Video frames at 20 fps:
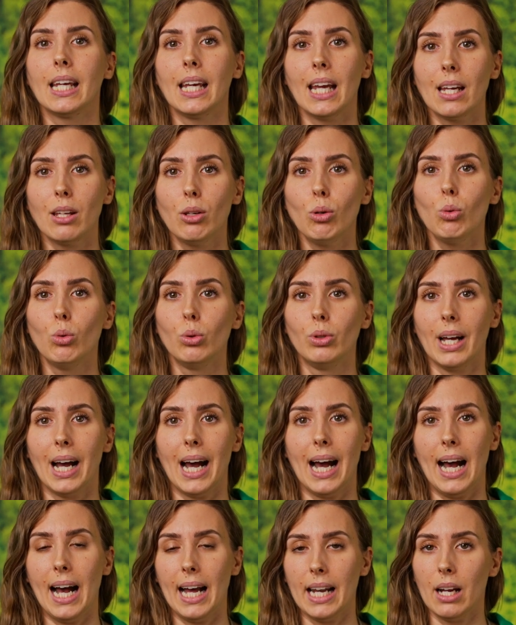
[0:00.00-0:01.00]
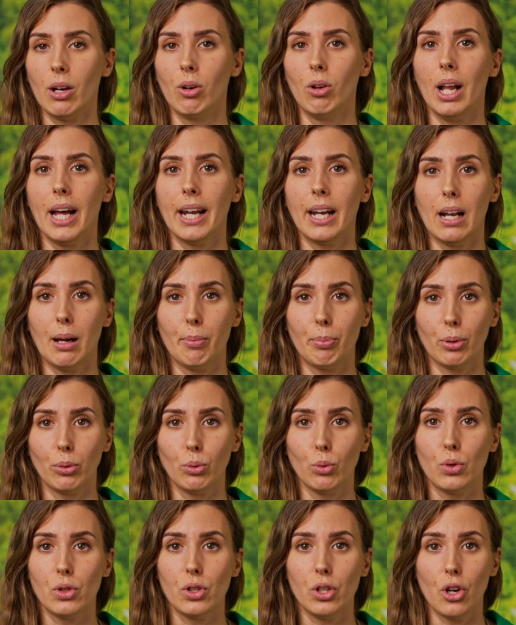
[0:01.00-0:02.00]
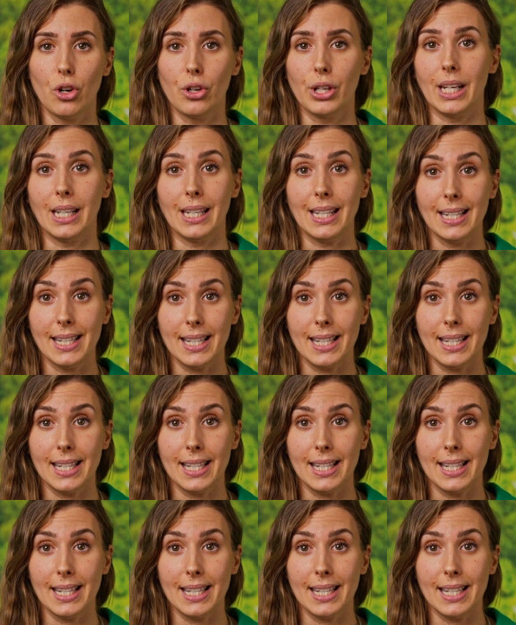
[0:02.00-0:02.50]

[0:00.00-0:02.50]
che aiuta a regolare la produzione di